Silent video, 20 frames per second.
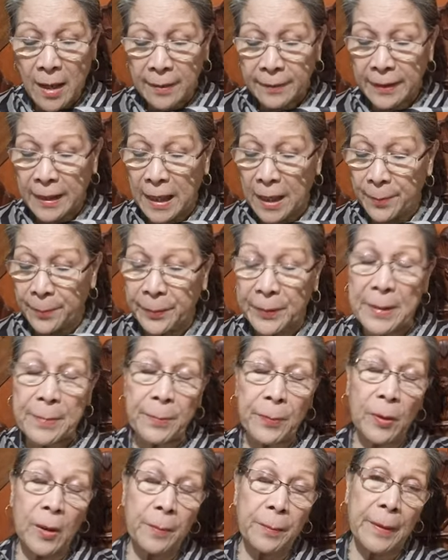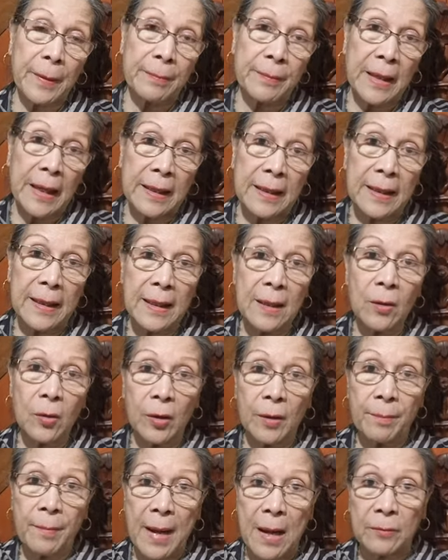they are people from the hill
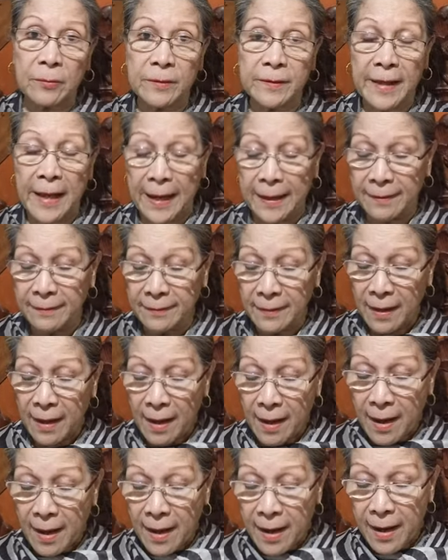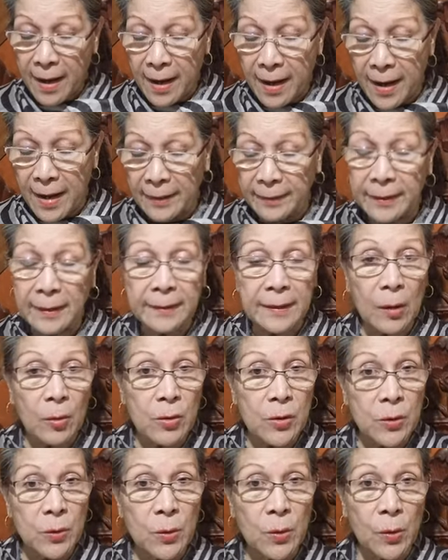or mountain. And the
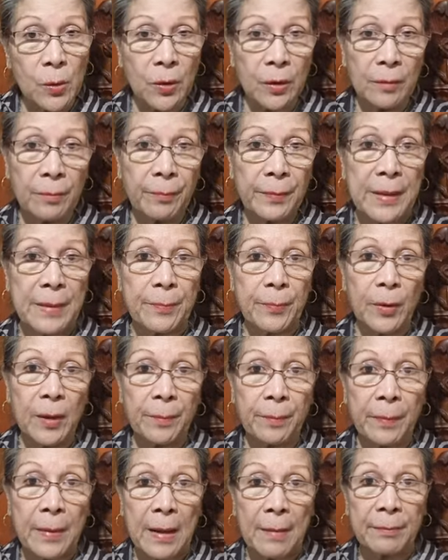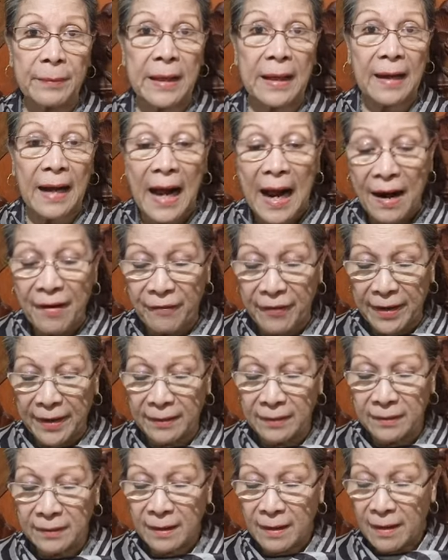Tausug, people from the
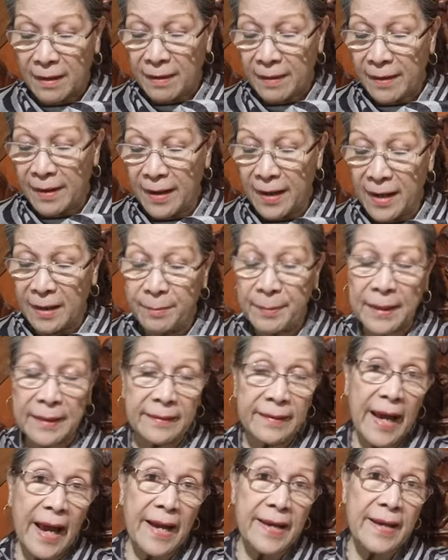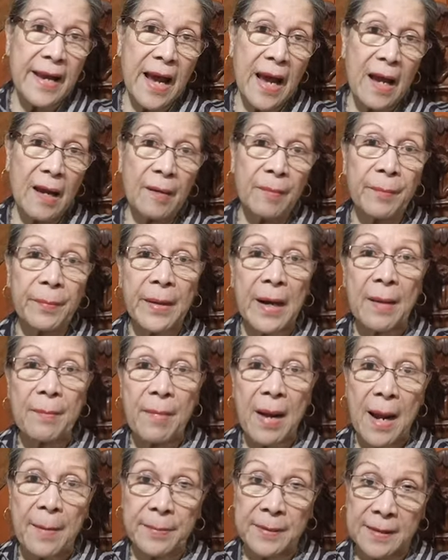current. And Mandaya
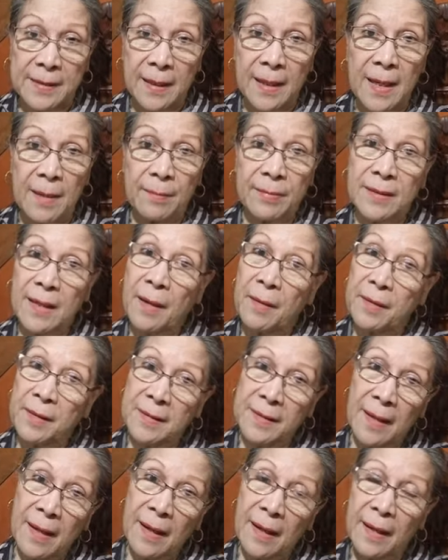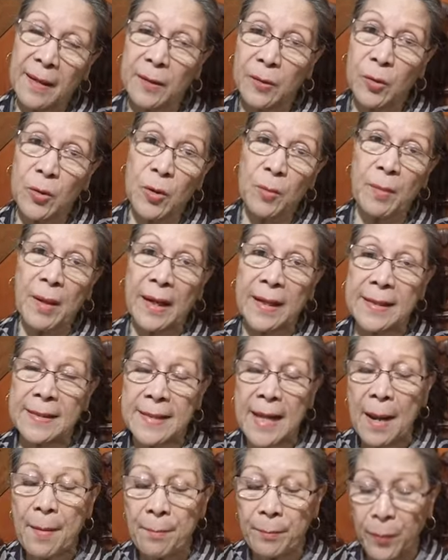from upstream. Sa, sa, uh, ito yung mga
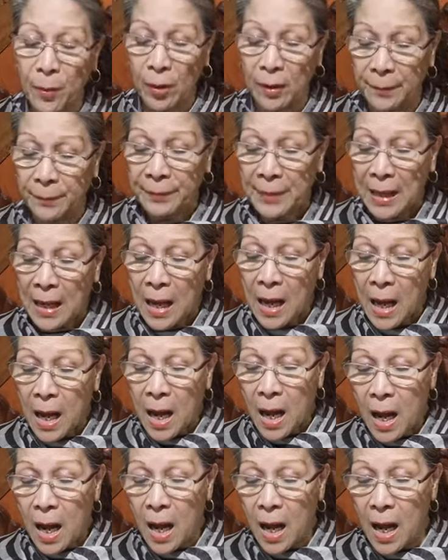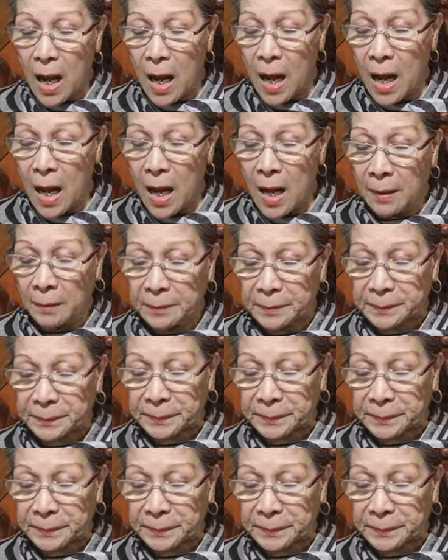example. Uh,